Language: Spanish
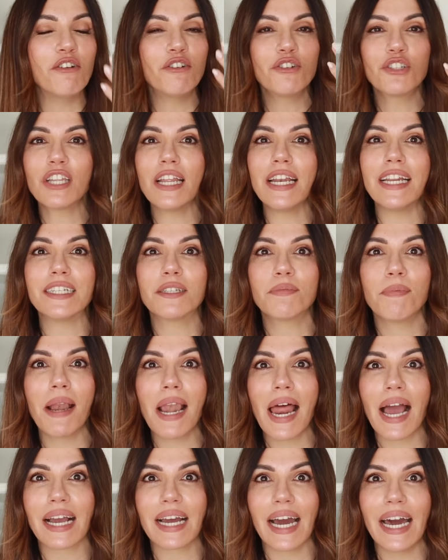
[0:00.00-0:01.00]
no se les ve
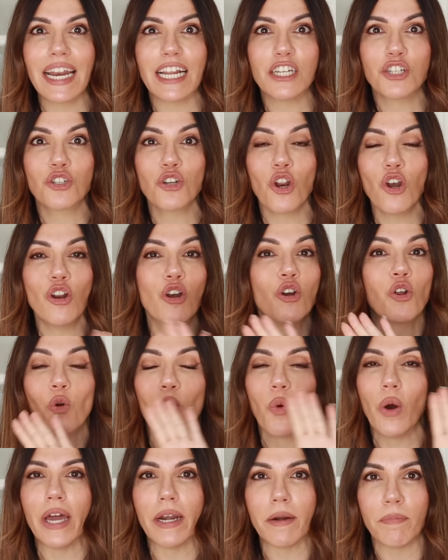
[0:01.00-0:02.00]
la cara, es solo el
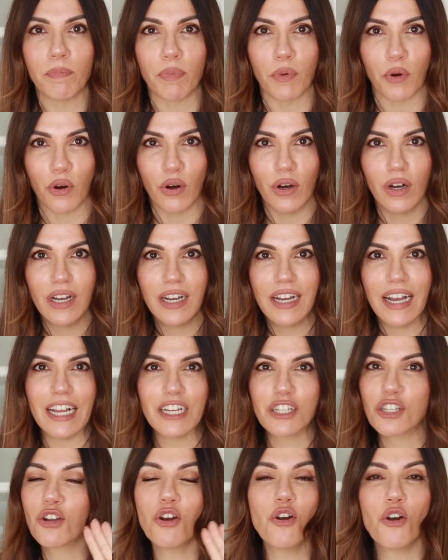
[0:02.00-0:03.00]
cuerpo,
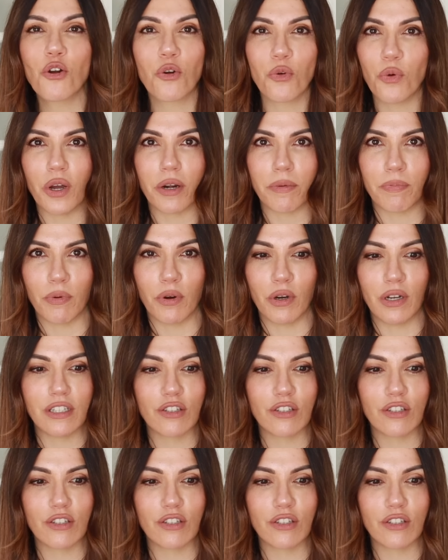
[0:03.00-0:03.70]
es solo el cuerpo.